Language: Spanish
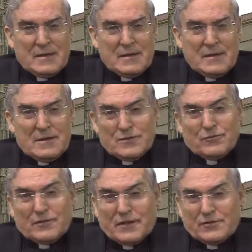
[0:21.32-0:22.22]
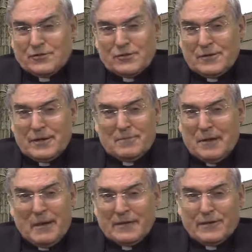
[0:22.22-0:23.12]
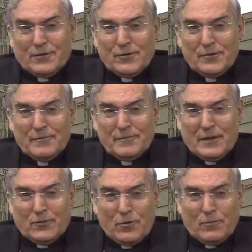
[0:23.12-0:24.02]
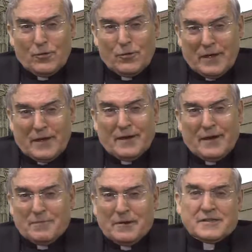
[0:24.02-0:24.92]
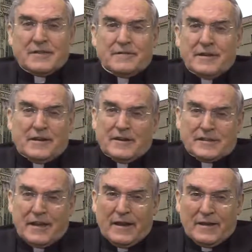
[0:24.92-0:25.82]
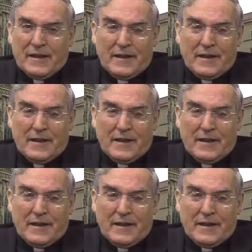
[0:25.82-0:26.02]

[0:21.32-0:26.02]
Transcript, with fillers: Es un texto emblemático de cómo era la presencia cristiana